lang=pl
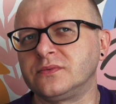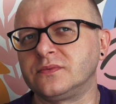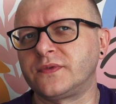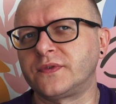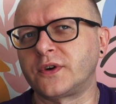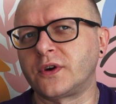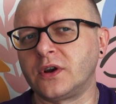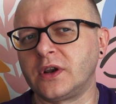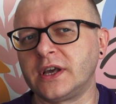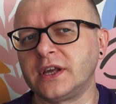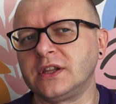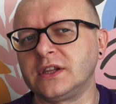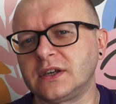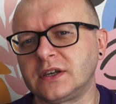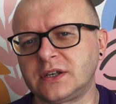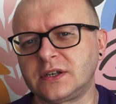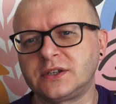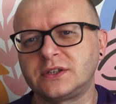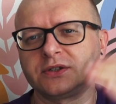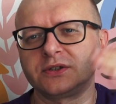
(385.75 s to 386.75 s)
w
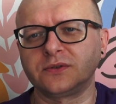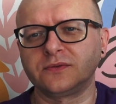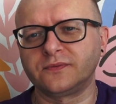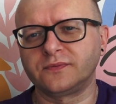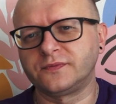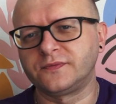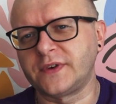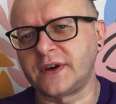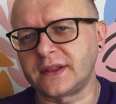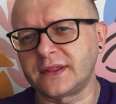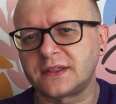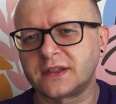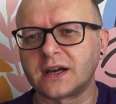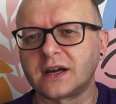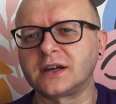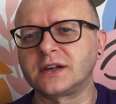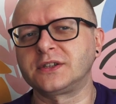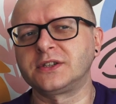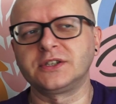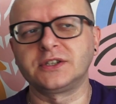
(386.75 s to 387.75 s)
kolejnych
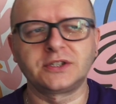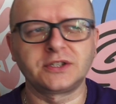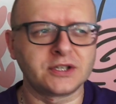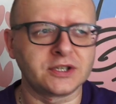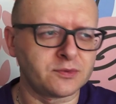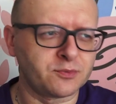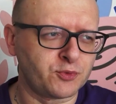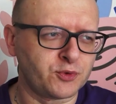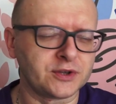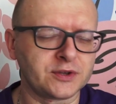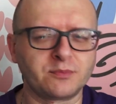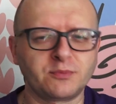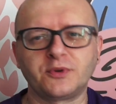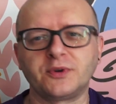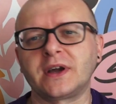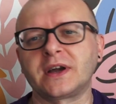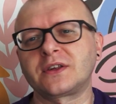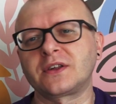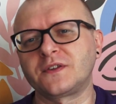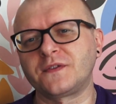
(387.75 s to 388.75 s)
wersjach tych, tych płyt
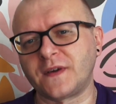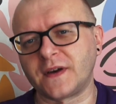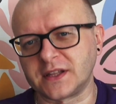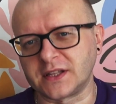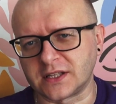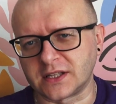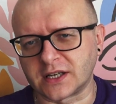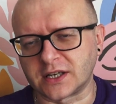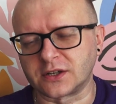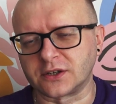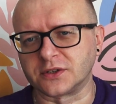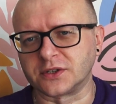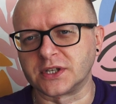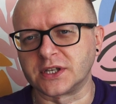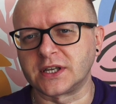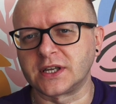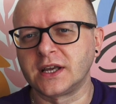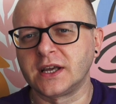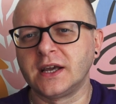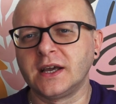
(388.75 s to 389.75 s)
były jakieś fajne
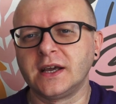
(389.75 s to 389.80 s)
nagrody.